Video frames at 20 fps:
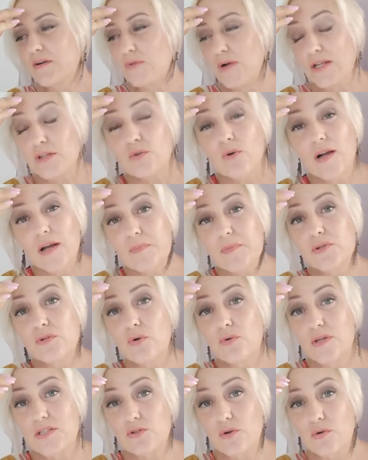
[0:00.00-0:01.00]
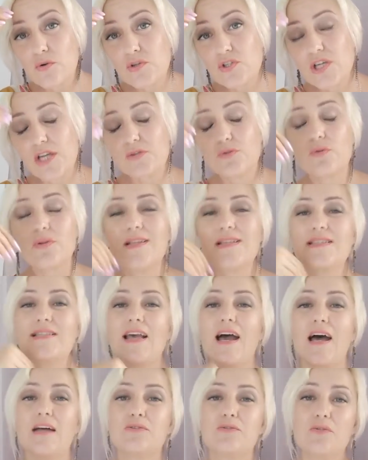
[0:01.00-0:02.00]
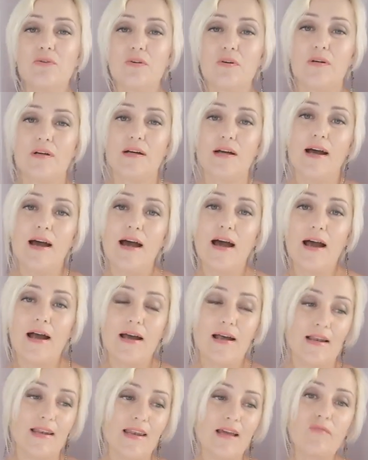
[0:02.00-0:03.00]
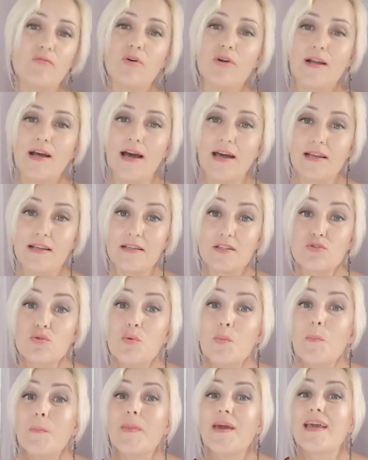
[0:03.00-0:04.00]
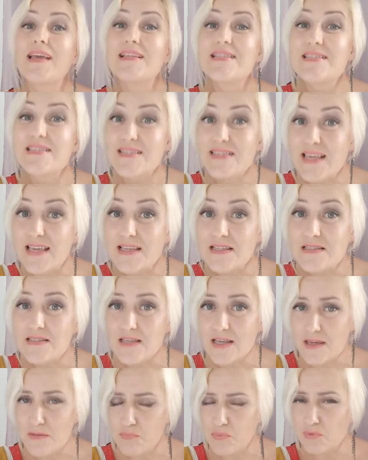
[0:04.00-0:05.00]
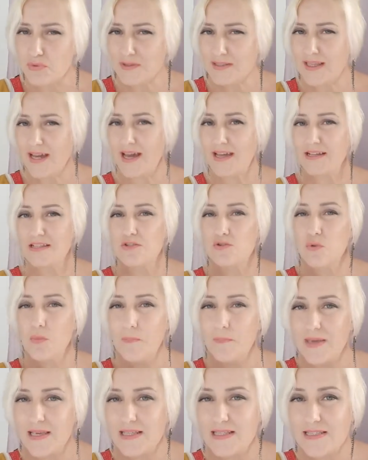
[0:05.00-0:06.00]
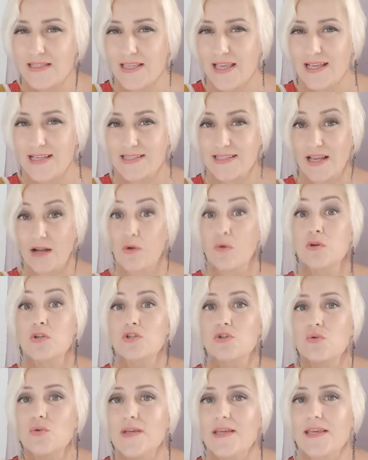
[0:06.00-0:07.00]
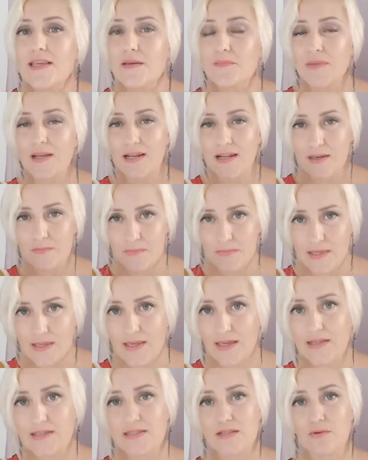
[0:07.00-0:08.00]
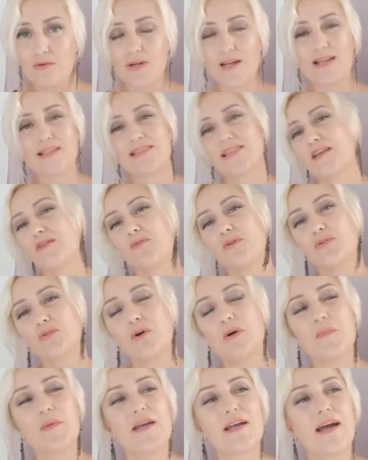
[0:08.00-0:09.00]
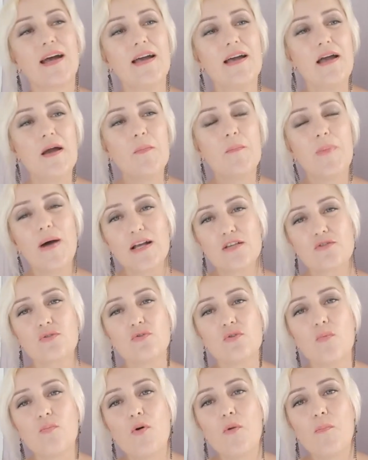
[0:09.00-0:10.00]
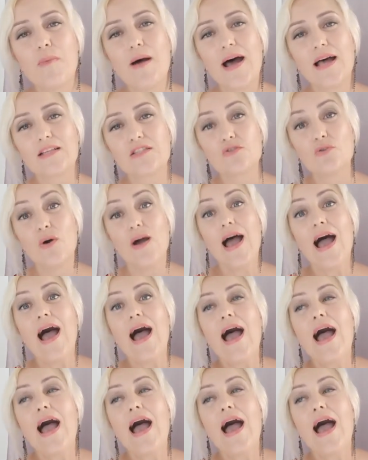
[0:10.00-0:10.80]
quando ho capito questo concetto ho iniziato a lavorare su me stessa e puntare su me stessa, a costruirmi la mia sicurezza economica passo dopo passo,